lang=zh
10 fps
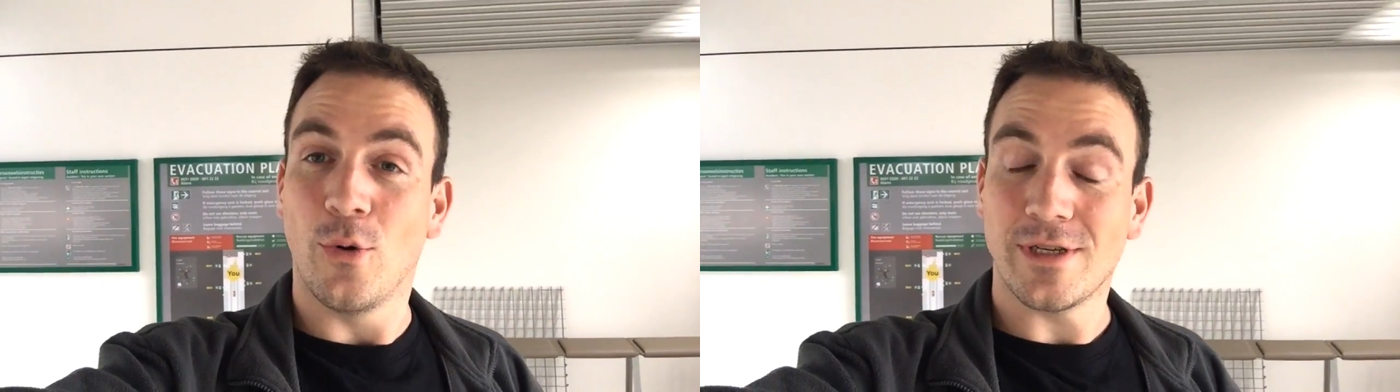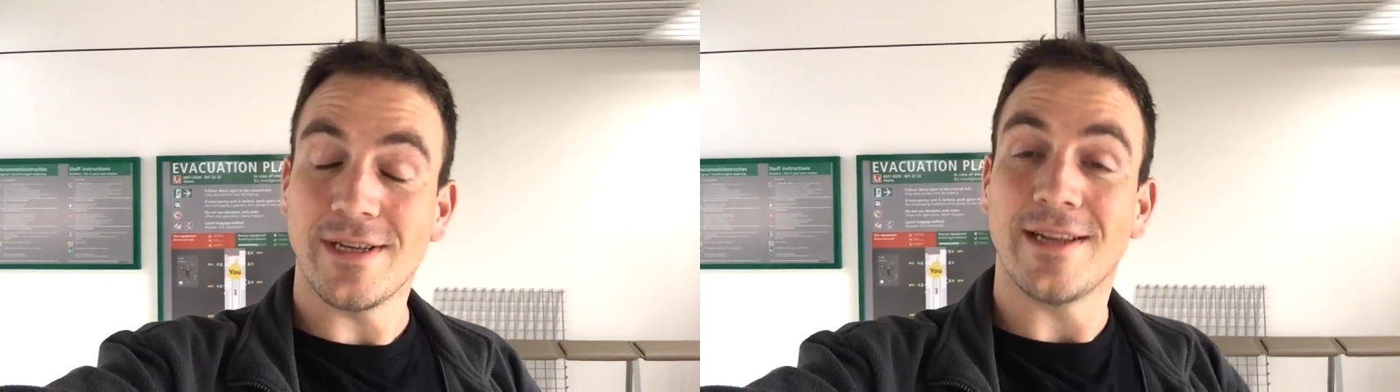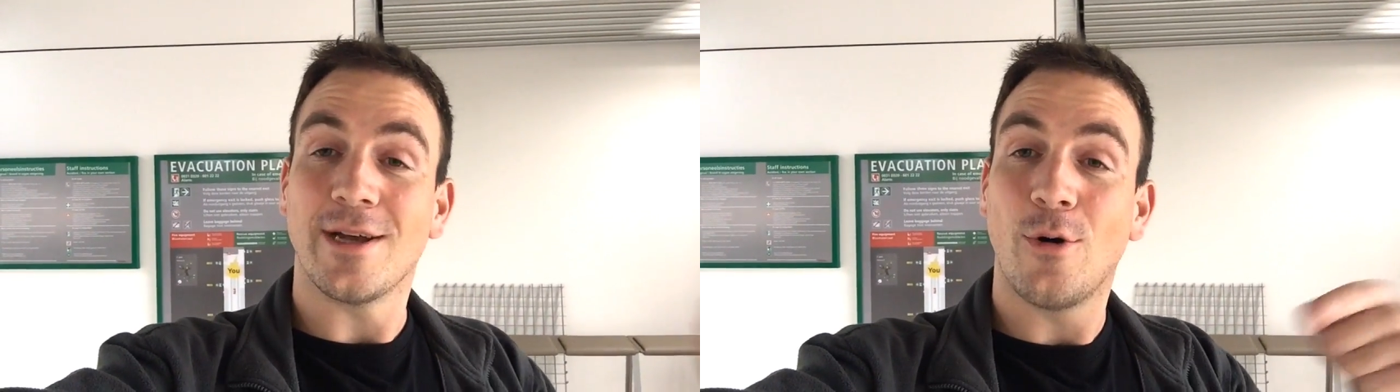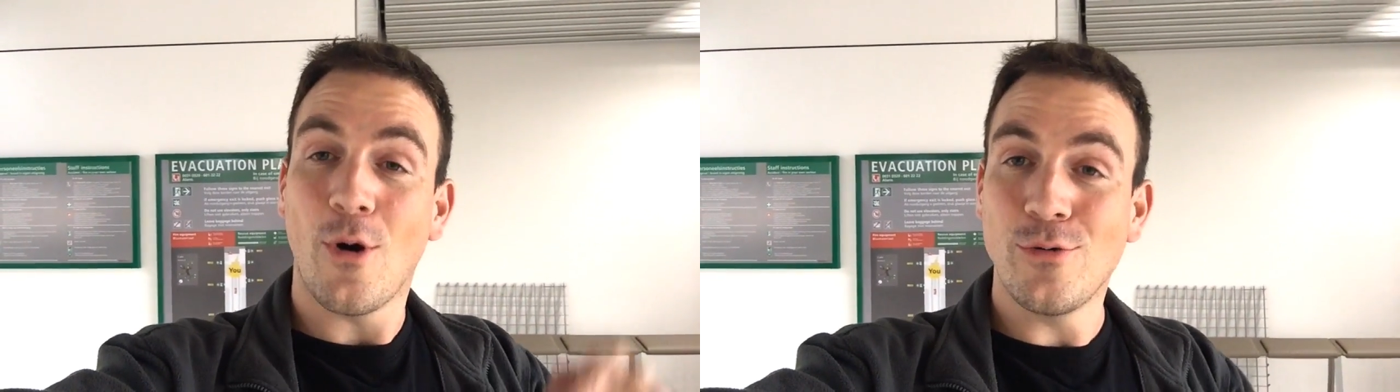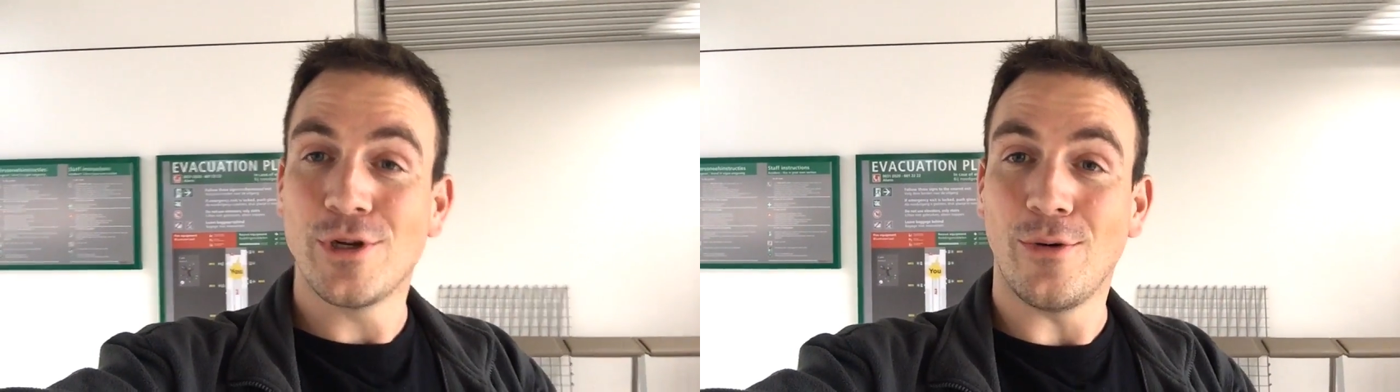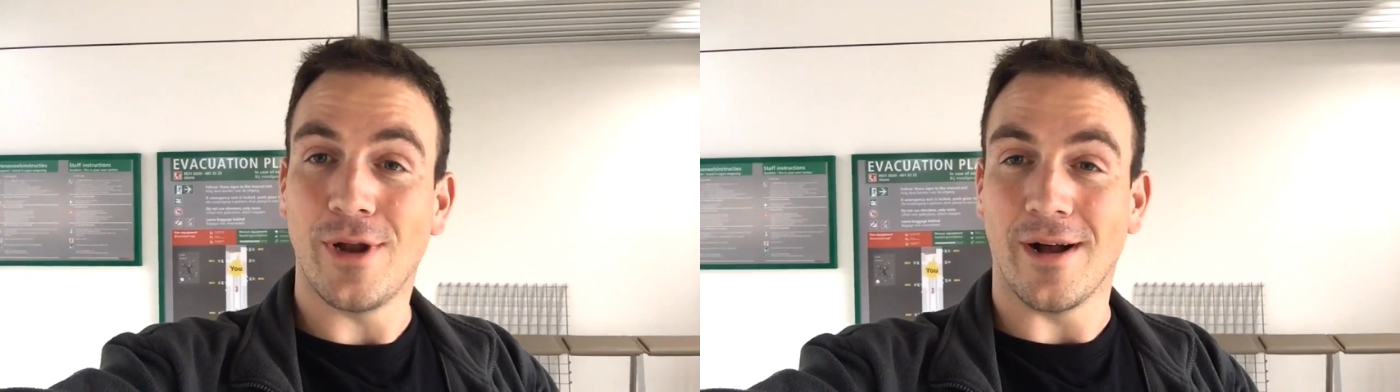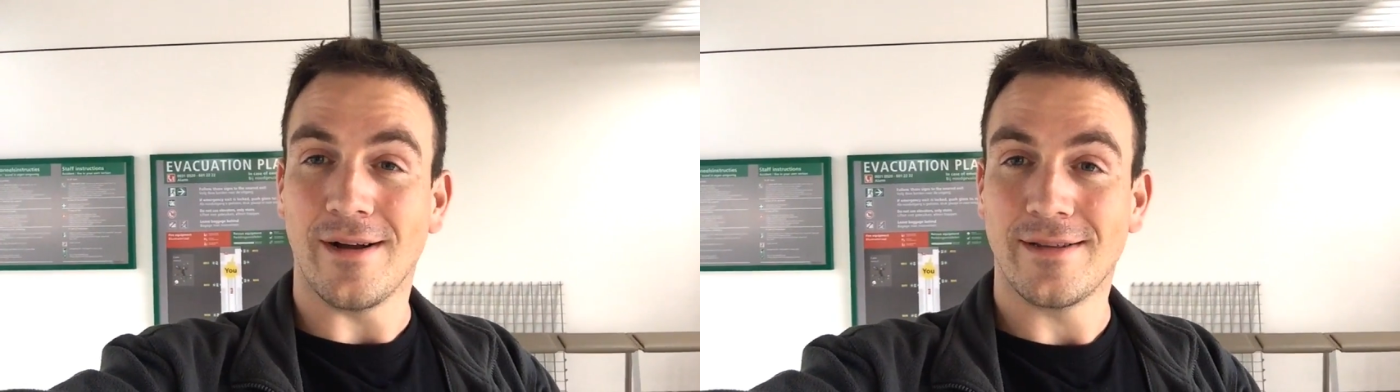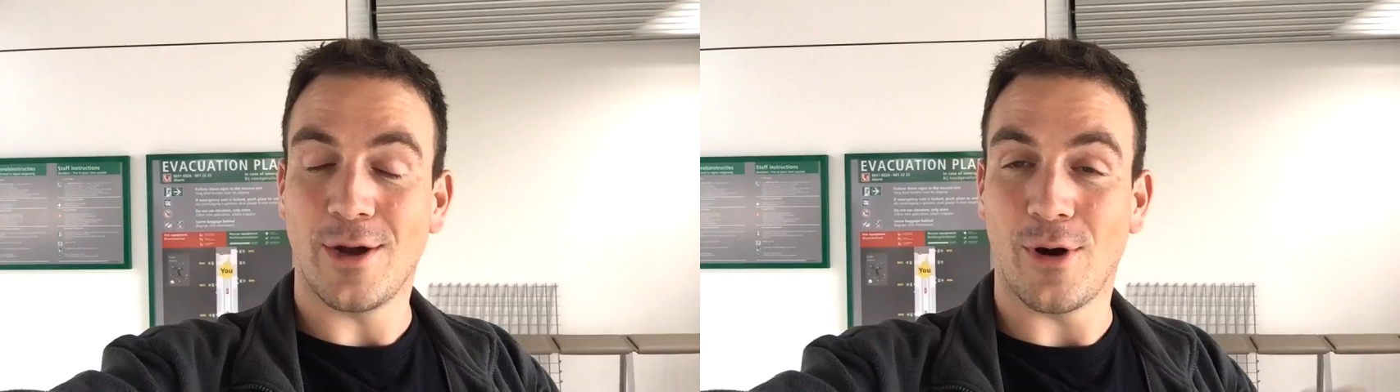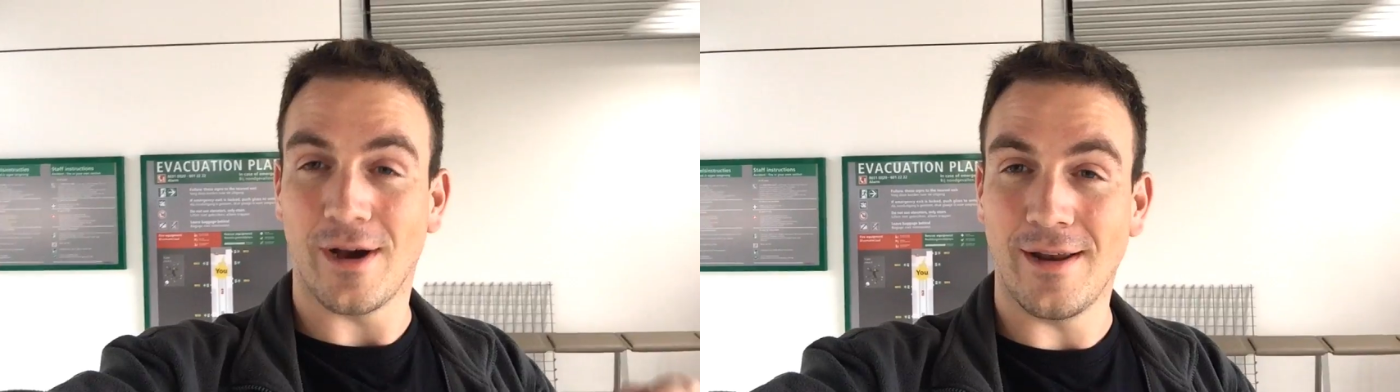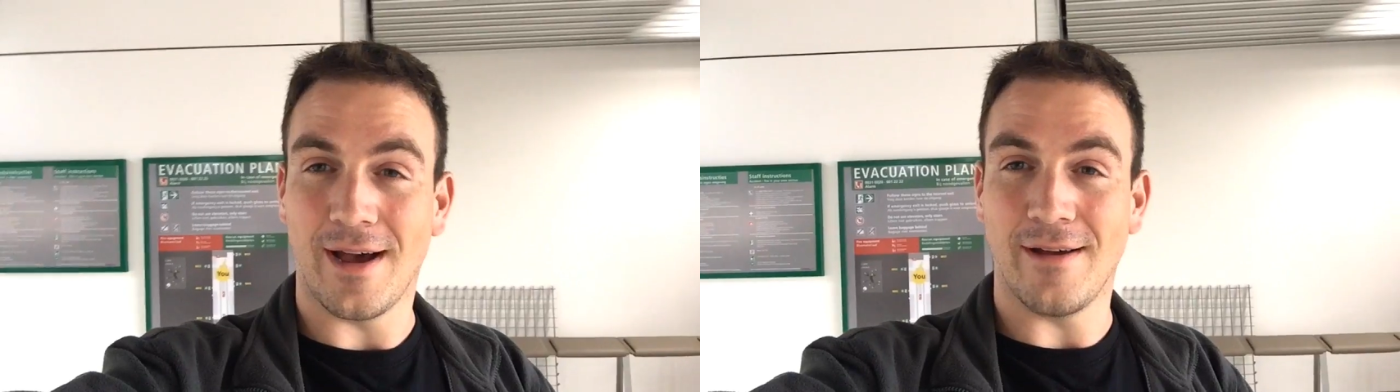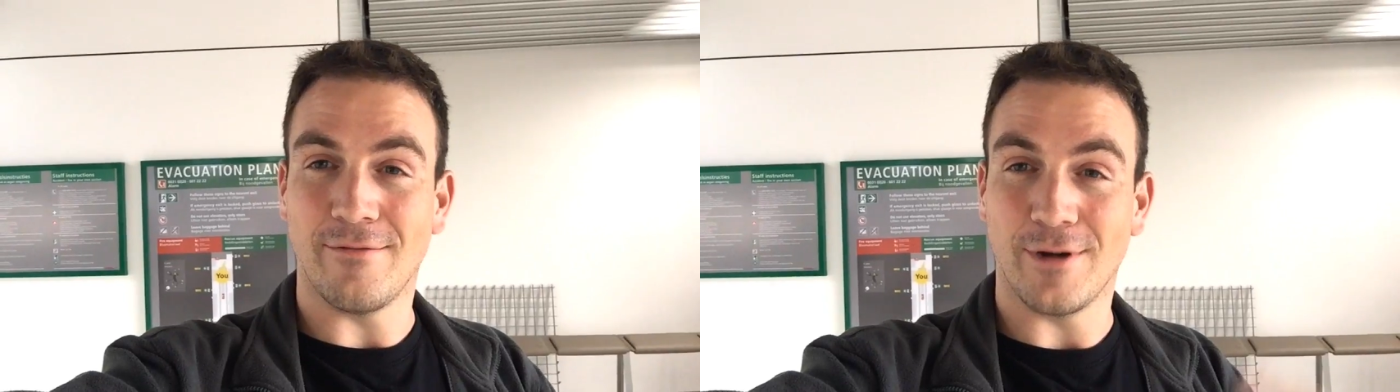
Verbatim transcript: 我现在到欧洲了，到荷兰，